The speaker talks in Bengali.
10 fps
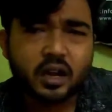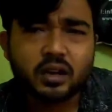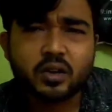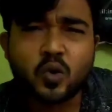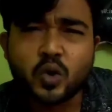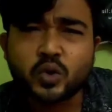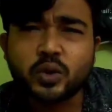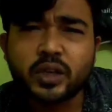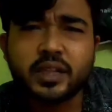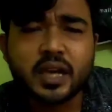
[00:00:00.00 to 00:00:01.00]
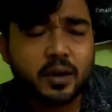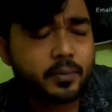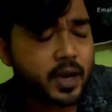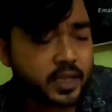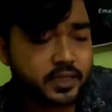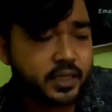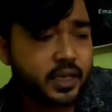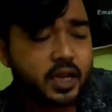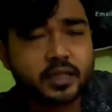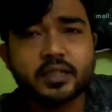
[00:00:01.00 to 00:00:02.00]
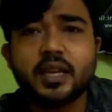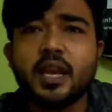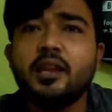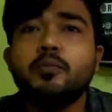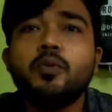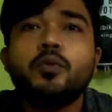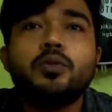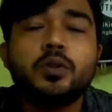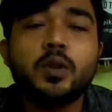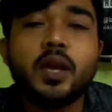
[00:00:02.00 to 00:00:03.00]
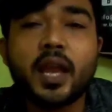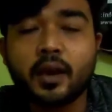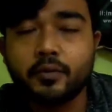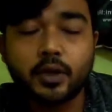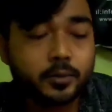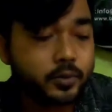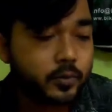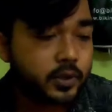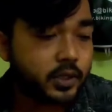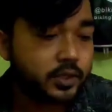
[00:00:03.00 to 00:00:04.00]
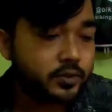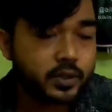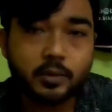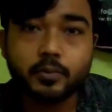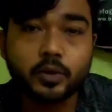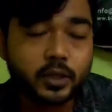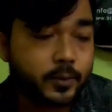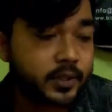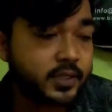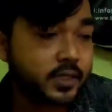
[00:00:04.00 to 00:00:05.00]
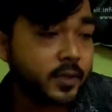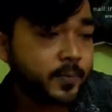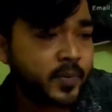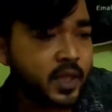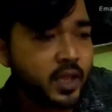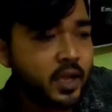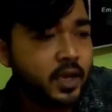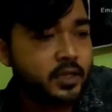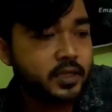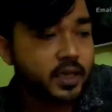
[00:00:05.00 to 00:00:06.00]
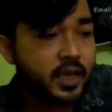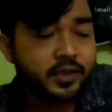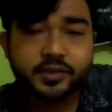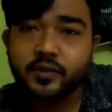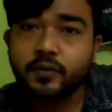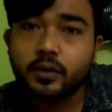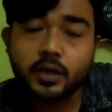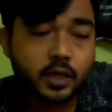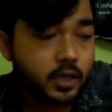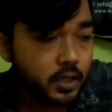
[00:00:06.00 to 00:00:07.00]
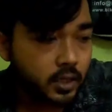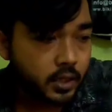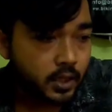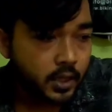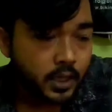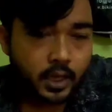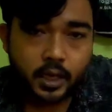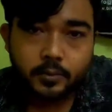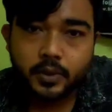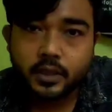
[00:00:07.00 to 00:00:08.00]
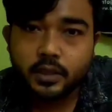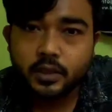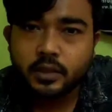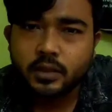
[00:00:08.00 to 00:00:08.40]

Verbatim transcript: আর কত কি দাম আছে না আছে এই মুহূর্তে এখন আমি তোমাদের কিছু দাম বলতে পারছি না আচ্ছা এক্সটি ফোরটা আমি